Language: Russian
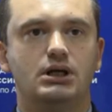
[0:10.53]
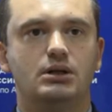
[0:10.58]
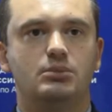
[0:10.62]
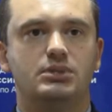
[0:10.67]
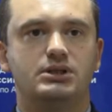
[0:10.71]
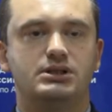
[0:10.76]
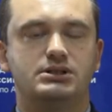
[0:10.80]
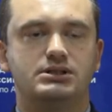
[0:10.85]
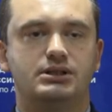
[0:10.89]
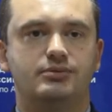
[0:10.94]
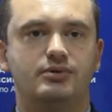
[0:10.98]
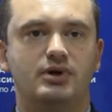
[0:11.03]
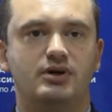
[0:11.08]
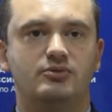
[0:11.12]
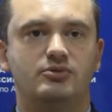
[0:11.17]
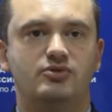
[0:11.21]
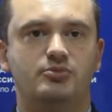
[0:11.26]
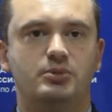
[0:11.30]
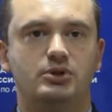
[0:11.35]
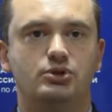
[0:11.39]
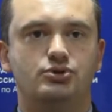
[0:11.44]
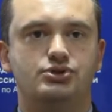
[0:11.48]
подозреваемого
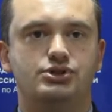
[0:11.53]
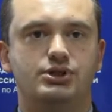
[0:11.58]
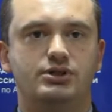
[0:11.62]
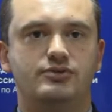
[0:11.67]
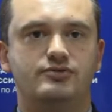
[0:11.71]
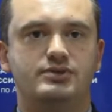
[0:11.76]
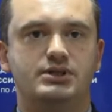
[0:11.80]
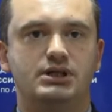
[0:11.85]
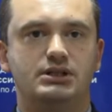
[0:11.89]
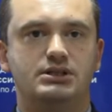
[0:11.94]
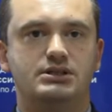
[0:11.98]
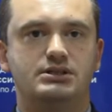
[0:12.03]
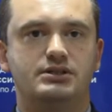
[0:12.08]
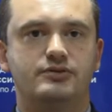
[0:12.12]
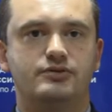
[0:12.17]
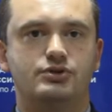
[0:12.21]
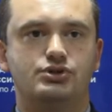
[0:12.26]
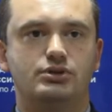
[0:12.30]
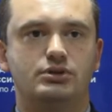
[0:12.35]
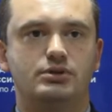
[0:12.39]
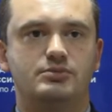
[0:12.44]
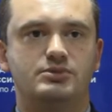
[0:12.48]
в получении взятки,
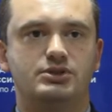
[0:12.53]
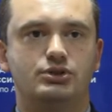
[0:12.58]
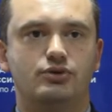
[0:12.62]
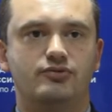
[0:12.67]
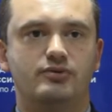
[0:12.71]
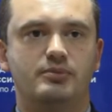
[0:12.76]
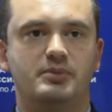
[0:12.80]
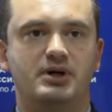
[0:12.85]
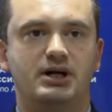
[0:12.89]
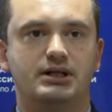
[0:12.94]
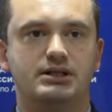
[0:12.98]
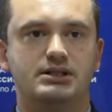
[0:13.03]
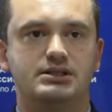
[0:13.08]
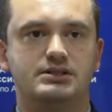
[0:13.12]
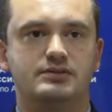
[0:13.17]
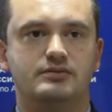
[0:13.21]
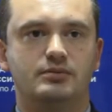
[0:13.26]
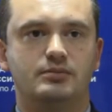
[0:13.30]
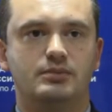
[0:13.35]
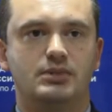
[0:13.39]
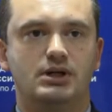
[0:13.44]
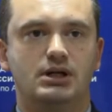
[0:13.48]
совершенном с ее
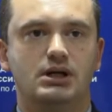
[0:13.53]
вымогательством.